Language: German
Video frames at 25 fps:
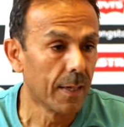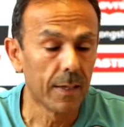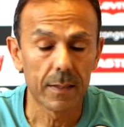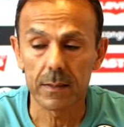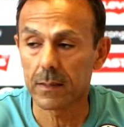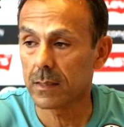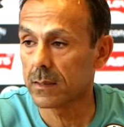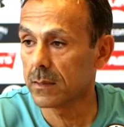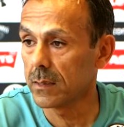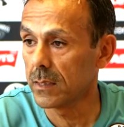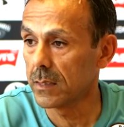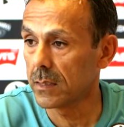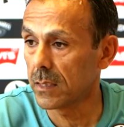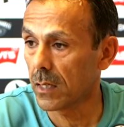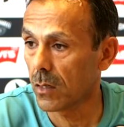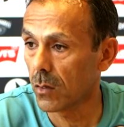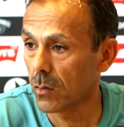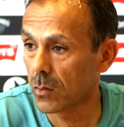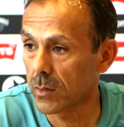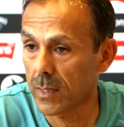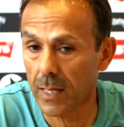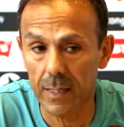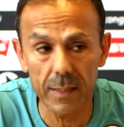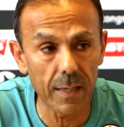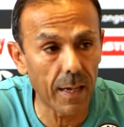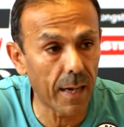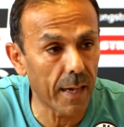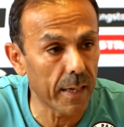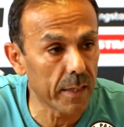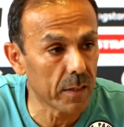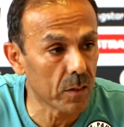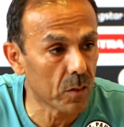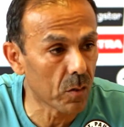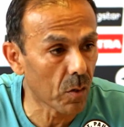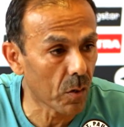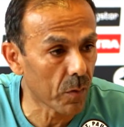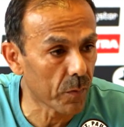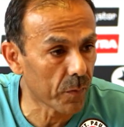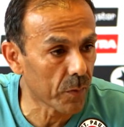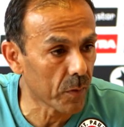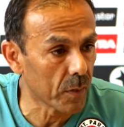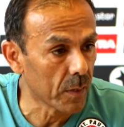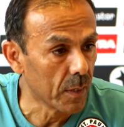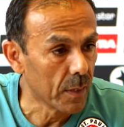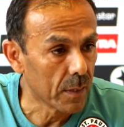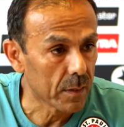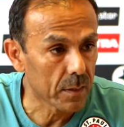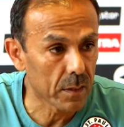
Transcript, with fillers: das sind ja auch keine Einkäufe.